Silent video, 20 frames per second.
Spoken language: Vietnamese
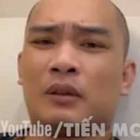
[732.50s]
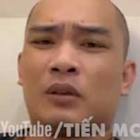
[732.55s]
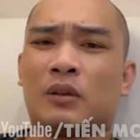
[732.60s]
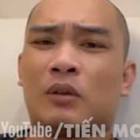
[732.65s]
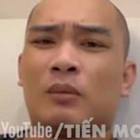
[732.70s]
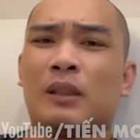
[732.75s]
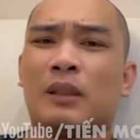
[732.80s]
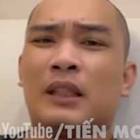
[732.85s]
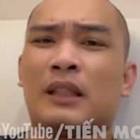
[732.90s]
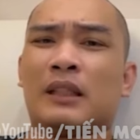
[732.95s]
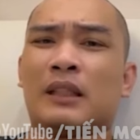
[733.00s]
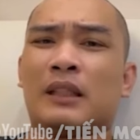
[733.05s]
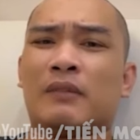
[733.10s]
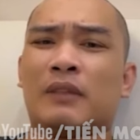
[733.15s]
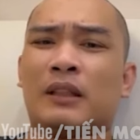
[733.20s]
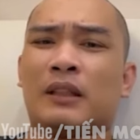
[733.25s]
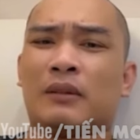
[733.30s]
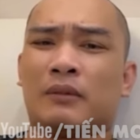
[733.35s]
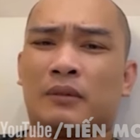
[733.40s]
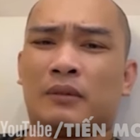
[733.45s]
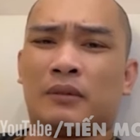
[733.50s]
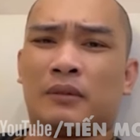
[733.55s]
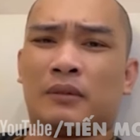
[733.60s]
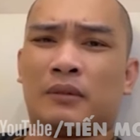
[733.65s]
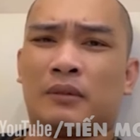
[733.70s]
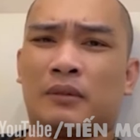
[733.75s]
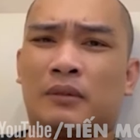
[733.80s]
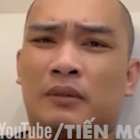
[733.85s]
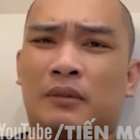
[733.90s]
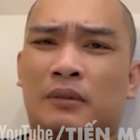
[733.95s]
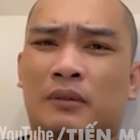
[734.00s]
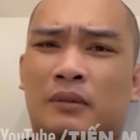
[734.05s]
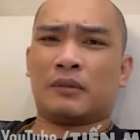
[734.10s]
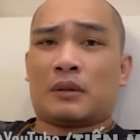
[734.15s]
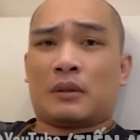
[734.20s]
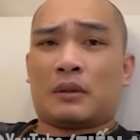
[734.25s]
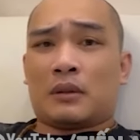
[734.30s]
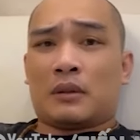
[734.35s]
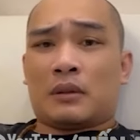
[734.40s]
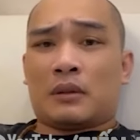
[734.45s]
Có biết Lê Thanh Vân không?
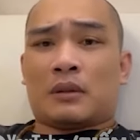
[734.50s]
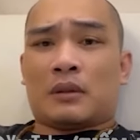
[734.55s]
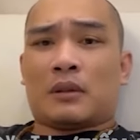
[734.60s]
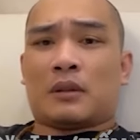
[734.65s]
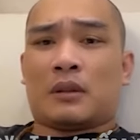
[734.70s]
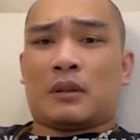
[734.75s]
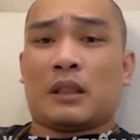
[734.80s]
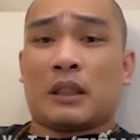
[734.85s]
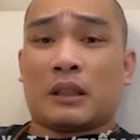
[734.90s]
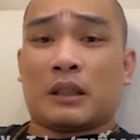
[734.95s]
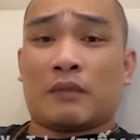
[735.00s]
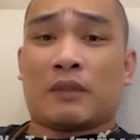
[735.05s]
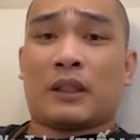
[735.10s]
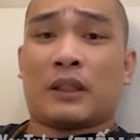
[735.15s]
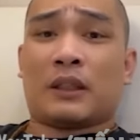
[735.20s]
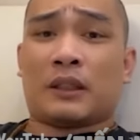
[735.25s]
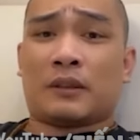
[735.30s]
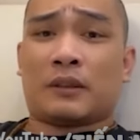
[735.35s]
Lê Thanh Vân nhá